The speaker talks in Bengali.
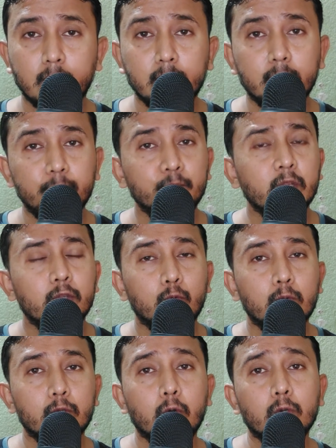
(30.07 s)
তাই না
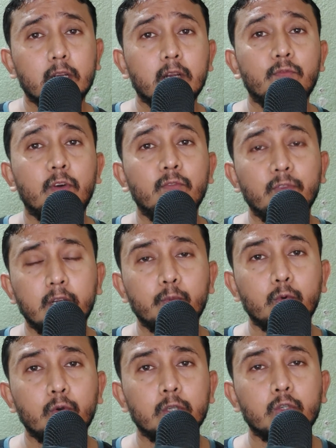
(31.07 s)
তোমরা ধরো যারা ফর্ম ফিল
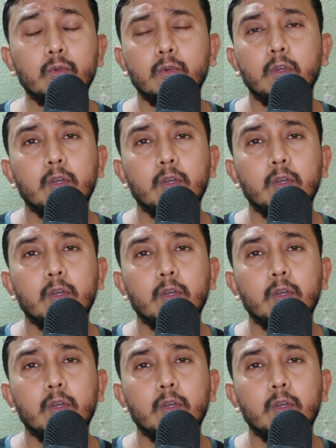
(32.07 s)
আপ করেছো